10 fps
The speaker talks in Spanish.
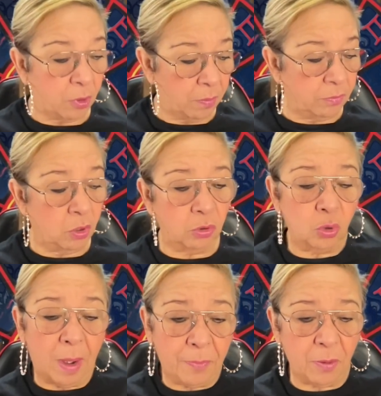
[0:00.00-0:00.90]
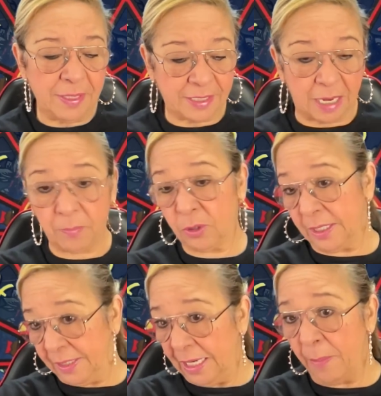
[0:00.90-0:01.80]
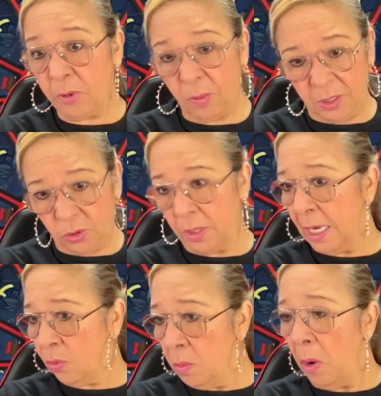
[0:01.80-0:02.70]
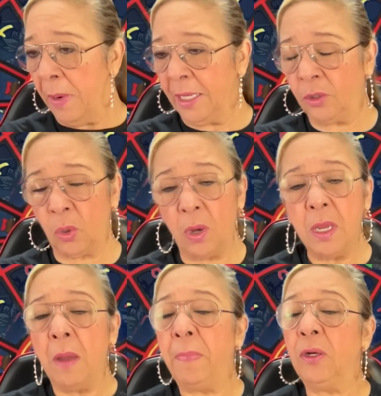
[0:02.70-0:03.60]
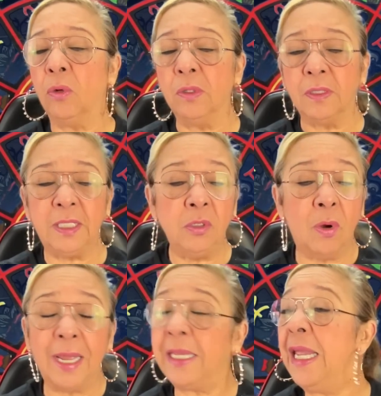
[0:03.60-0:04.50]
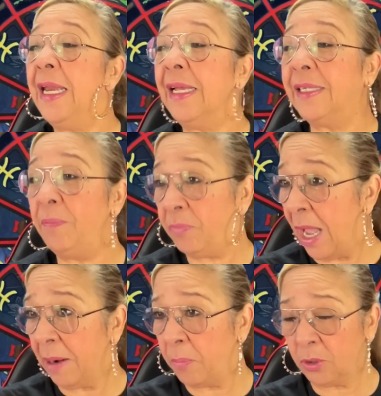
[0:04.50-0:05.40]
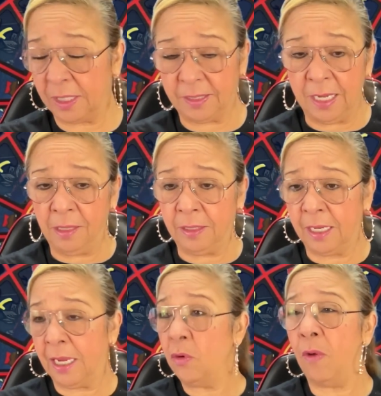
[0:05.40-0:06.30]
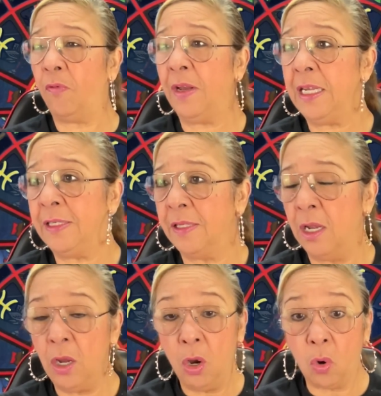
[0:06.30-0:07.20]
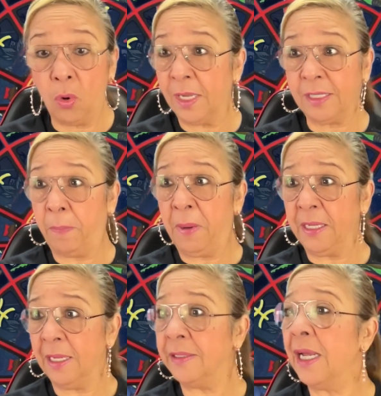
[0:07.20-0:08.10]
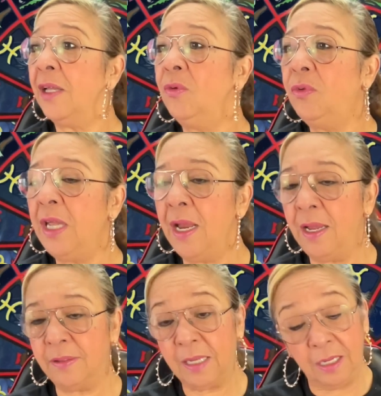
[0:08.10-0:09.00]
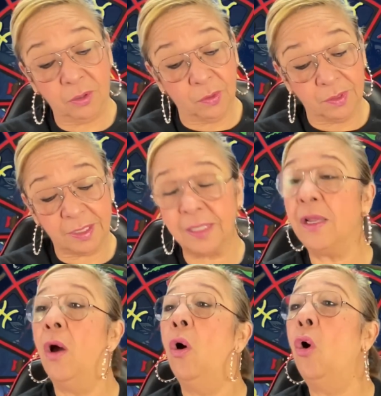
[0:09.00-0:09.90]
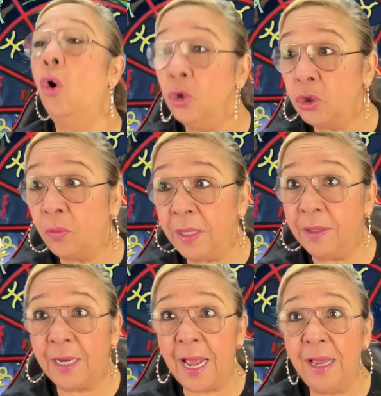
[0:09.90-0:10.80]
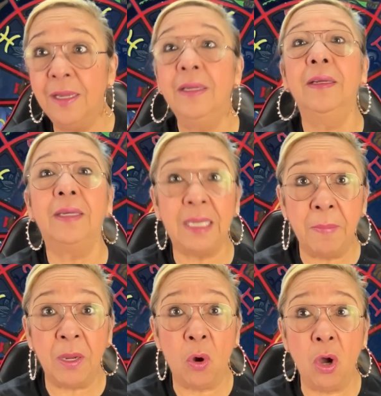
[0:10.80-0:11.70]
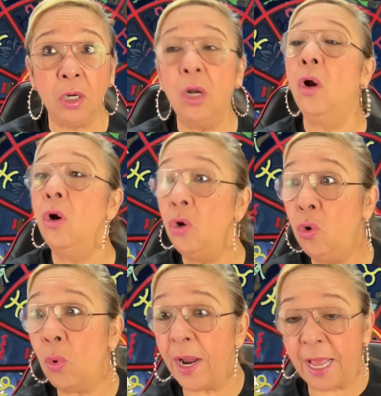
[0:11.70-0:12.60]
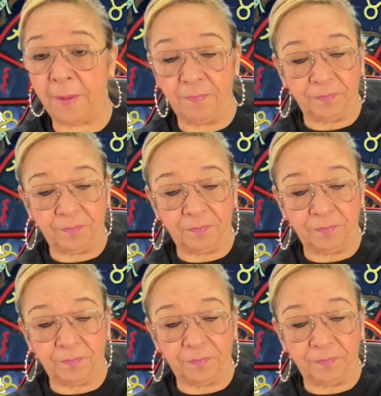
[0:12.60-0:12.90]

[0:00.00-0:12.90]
no, aprovechar porque si sí la aprovechó en algún momento, pero si no la quiere aceptar porque siente que no es feliz con esa experiencia que tú tienes, entonces otro vendrá que mejor lo hará.